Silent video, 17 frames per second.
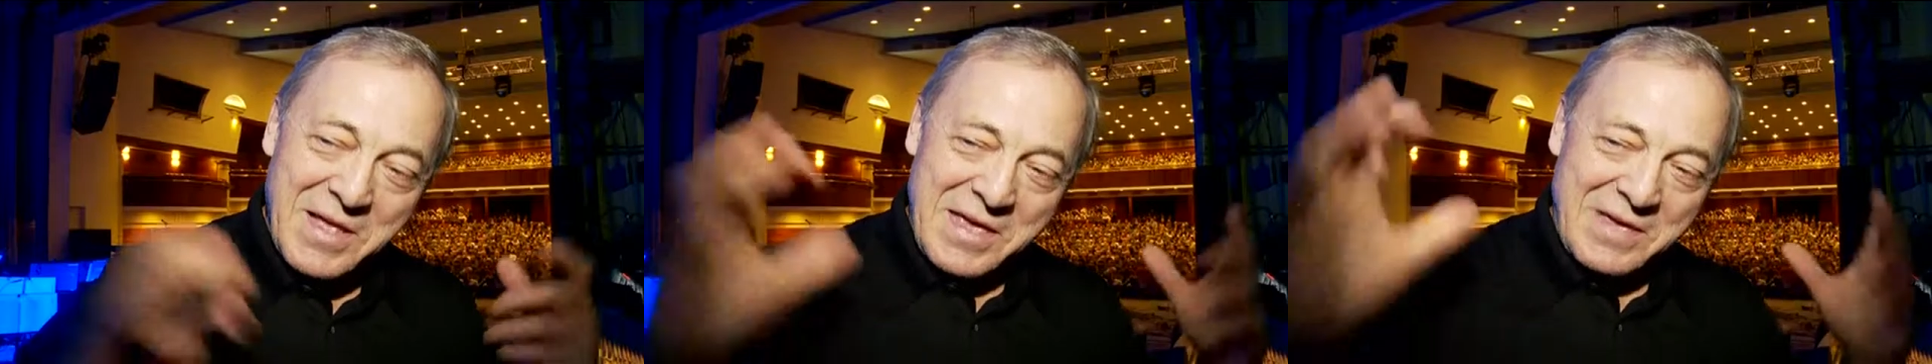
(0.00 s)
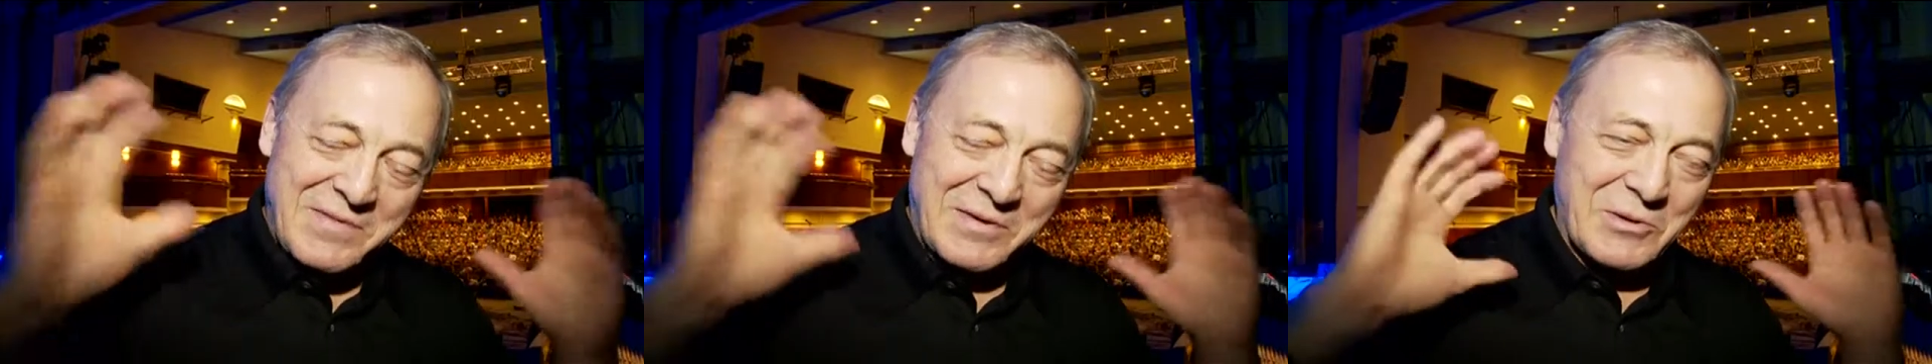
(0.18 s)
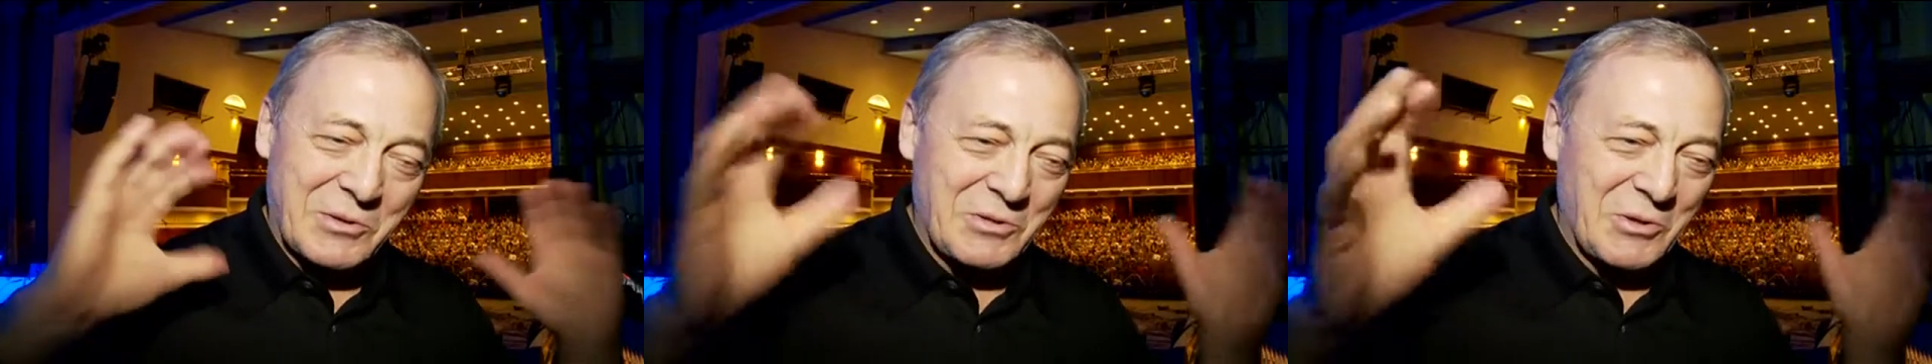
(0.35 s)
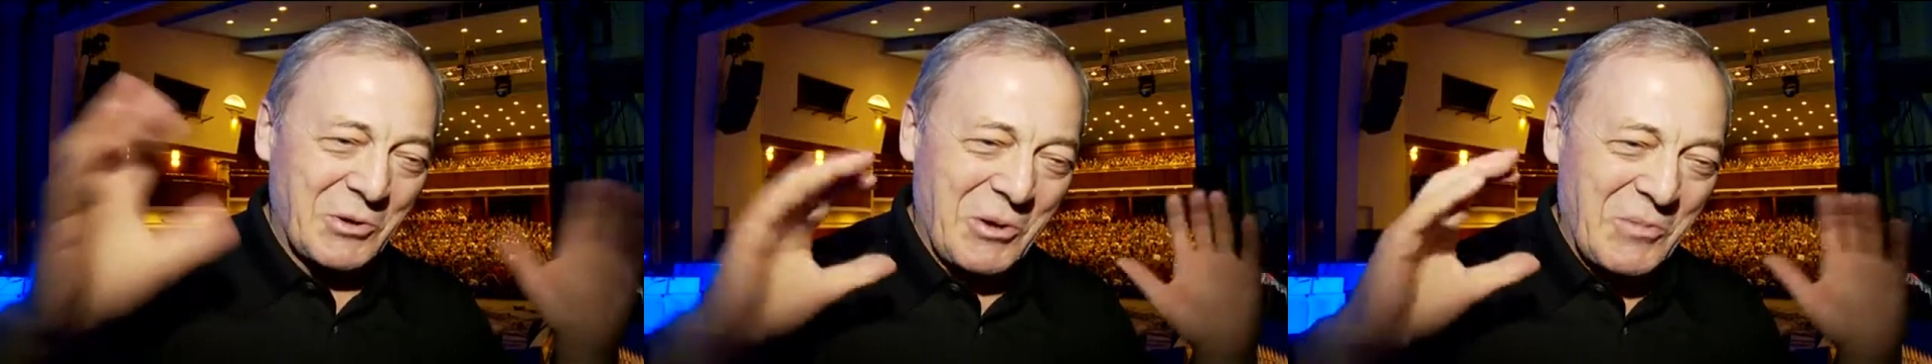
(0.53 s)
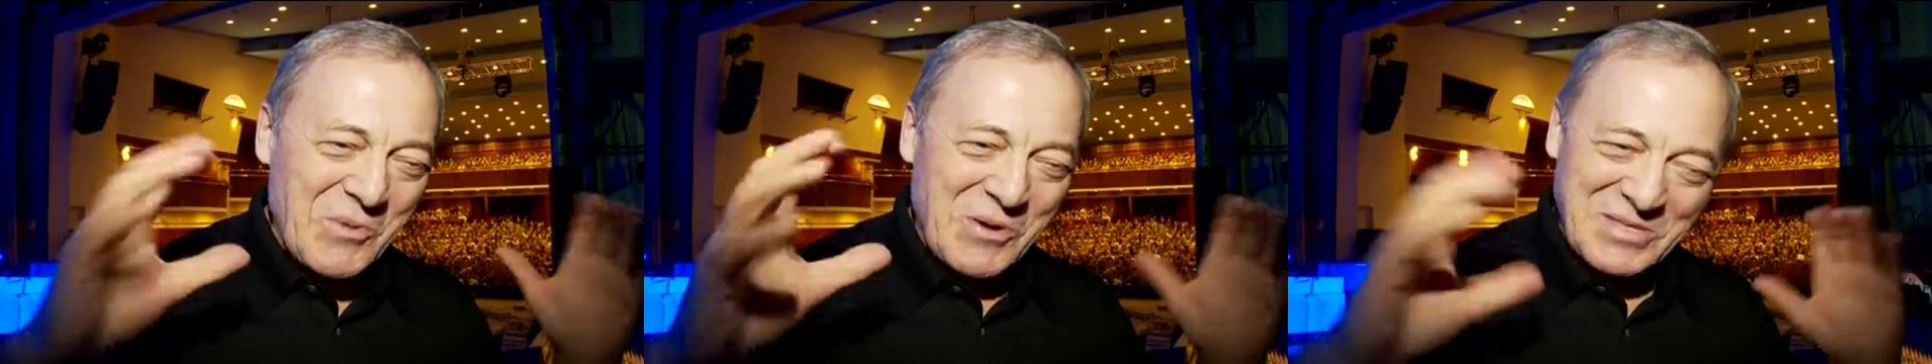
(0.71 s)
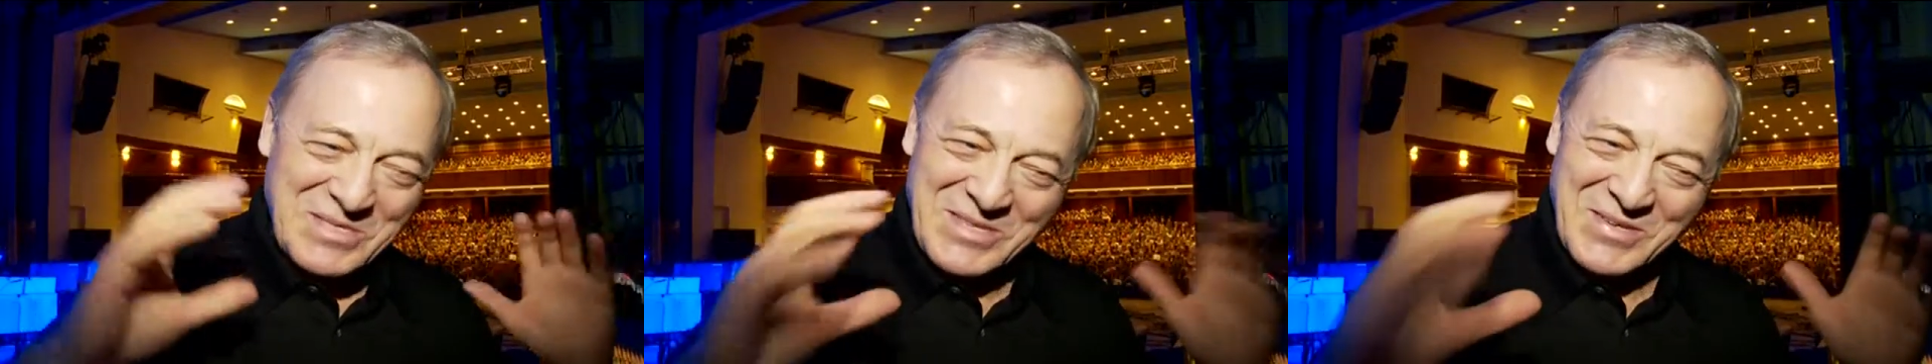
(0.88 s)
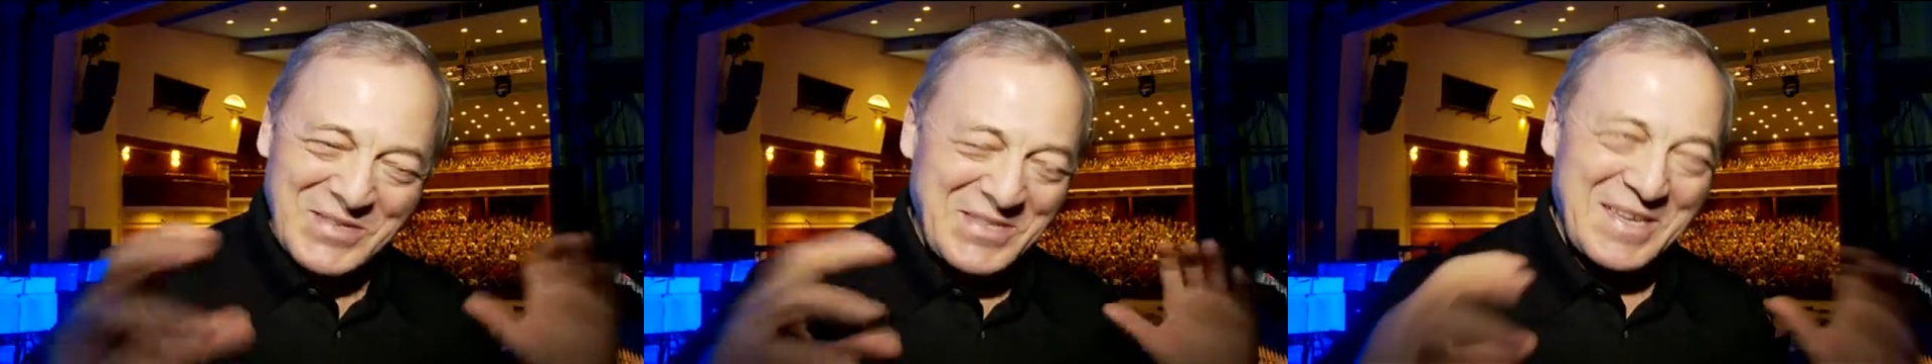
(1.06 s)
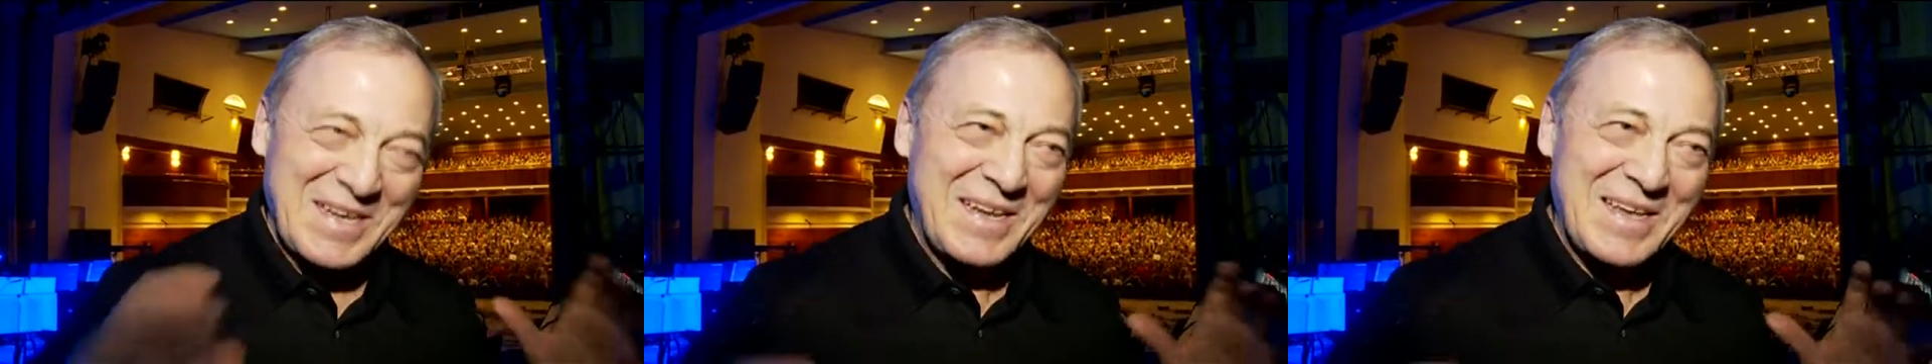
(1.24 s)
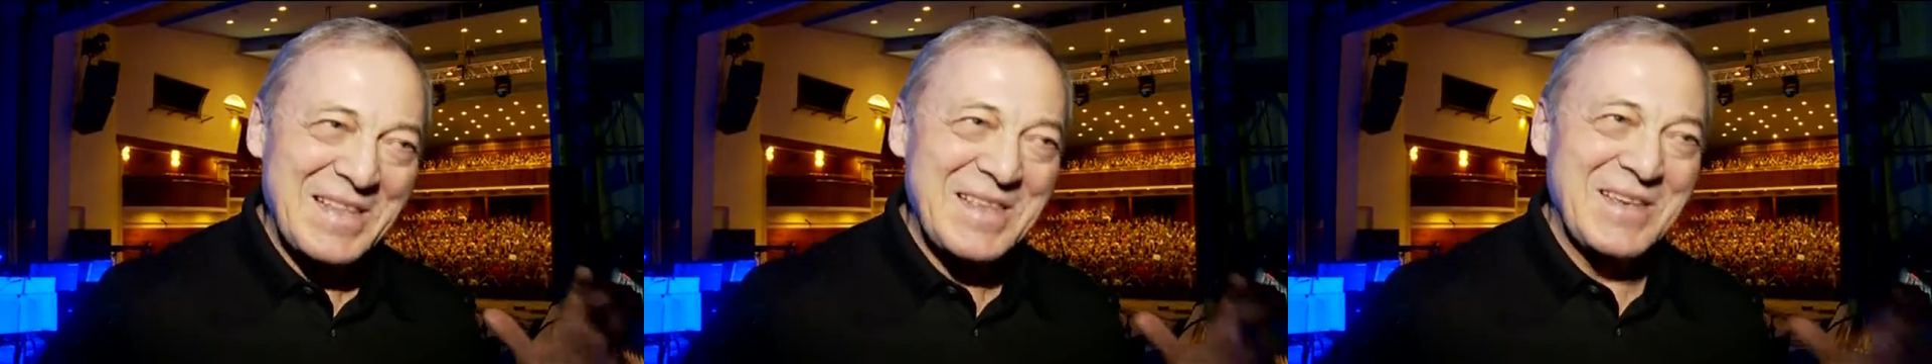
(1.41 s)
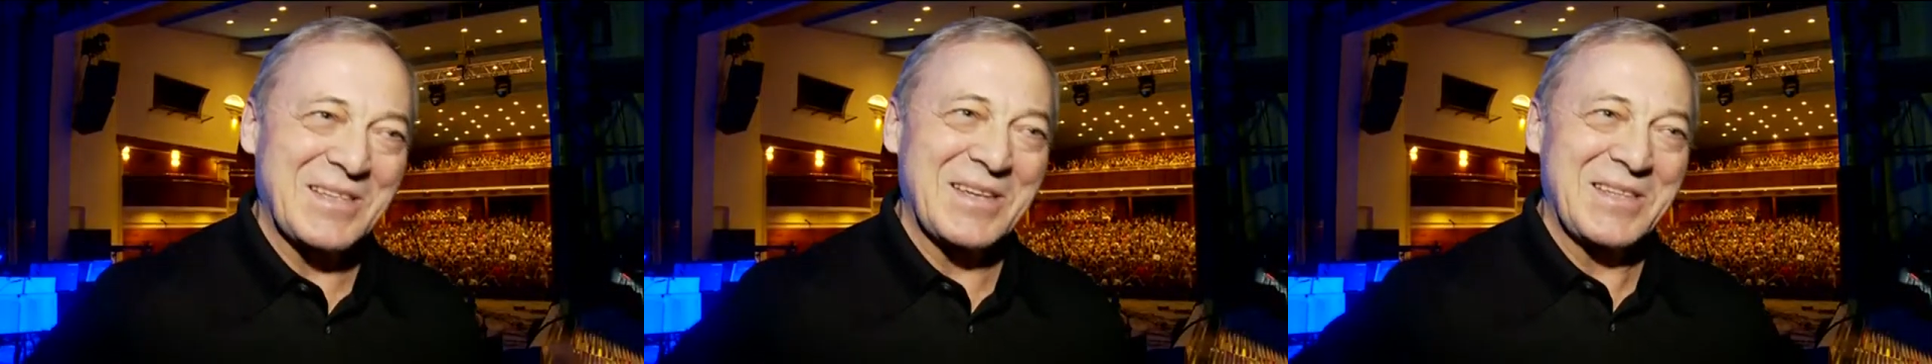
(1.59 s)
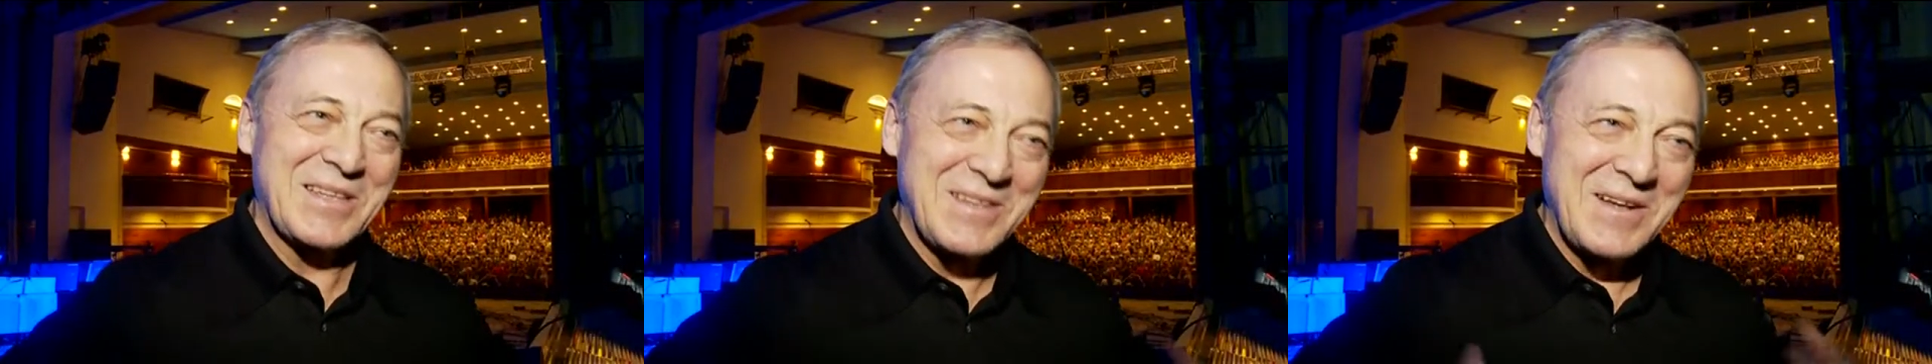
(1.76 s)
и вокруг такое мощное усиление,
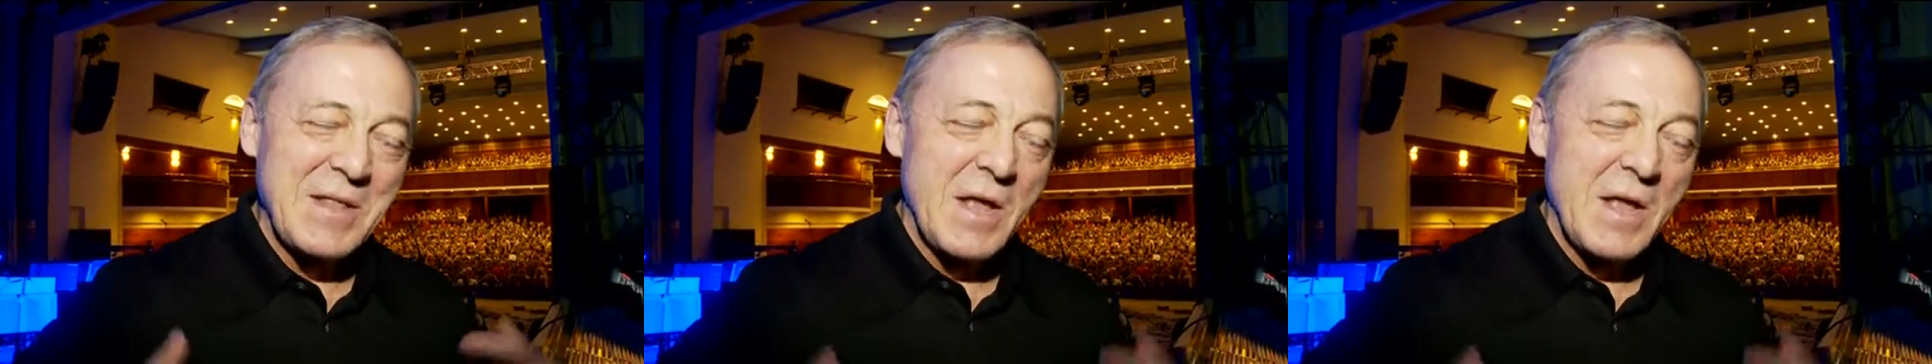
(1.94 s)
это этот